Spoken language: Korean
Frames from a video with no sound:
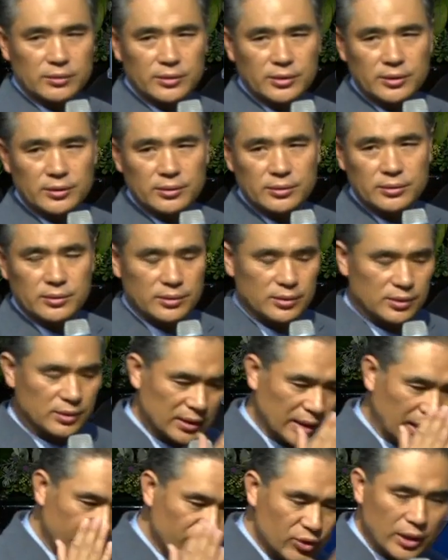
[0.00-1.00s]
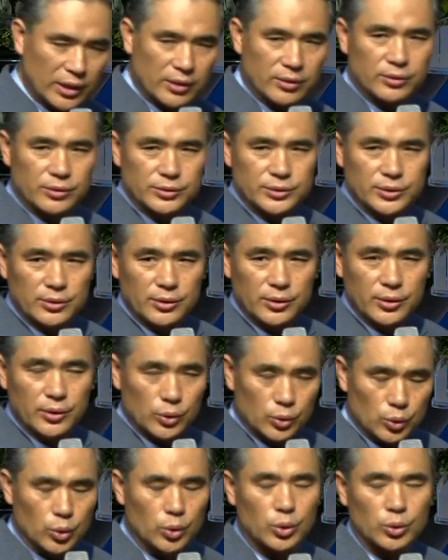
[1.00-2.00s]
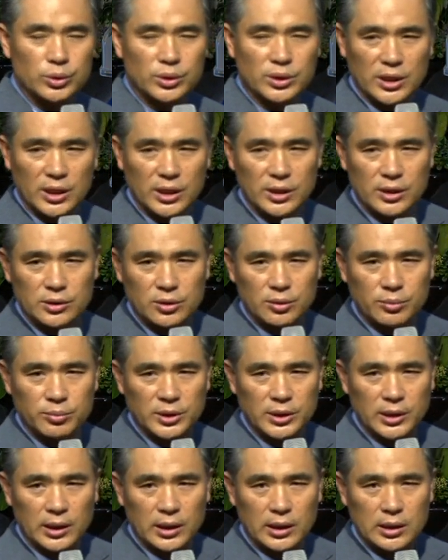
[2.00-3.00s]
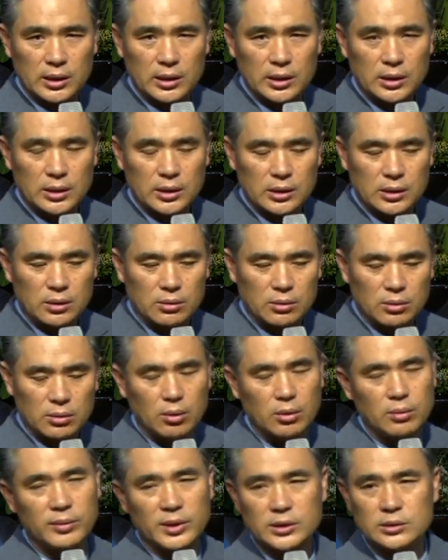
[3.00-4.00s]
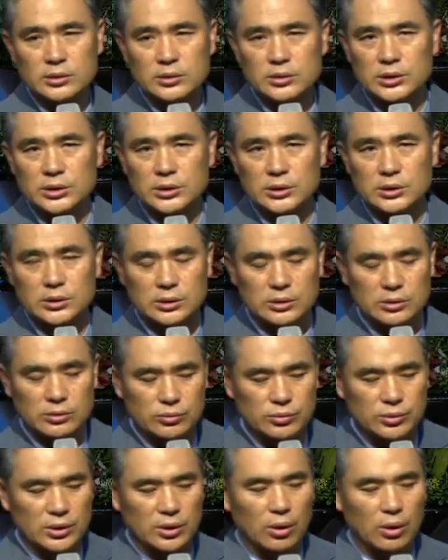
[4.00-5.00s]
거예요. 나무라는 거죠. 요런 캐릭터입니다. 얼마든지 우리